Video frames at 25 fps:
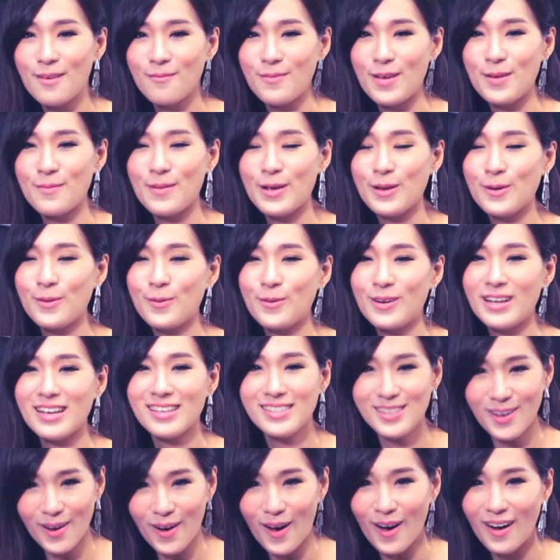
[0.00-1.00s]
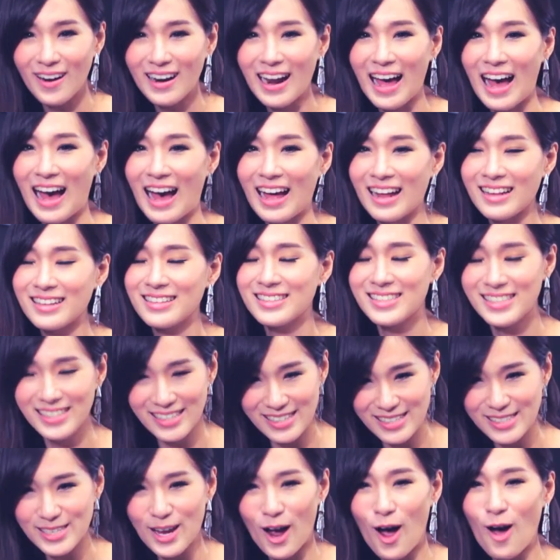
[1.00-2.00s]
เป็นเมนูที่เจ้าของร้าน
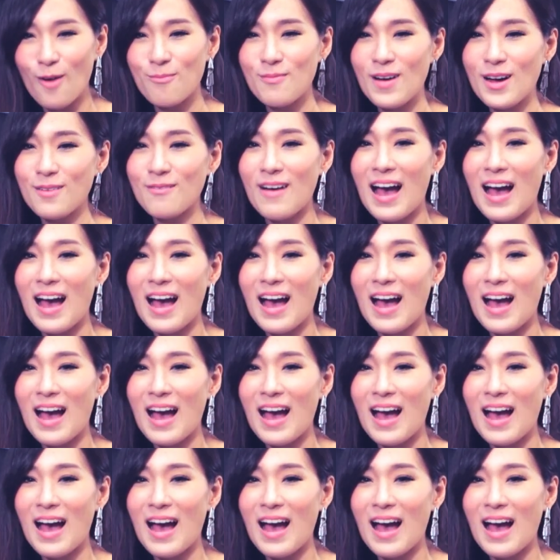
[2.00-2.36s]
ชื่นชอบ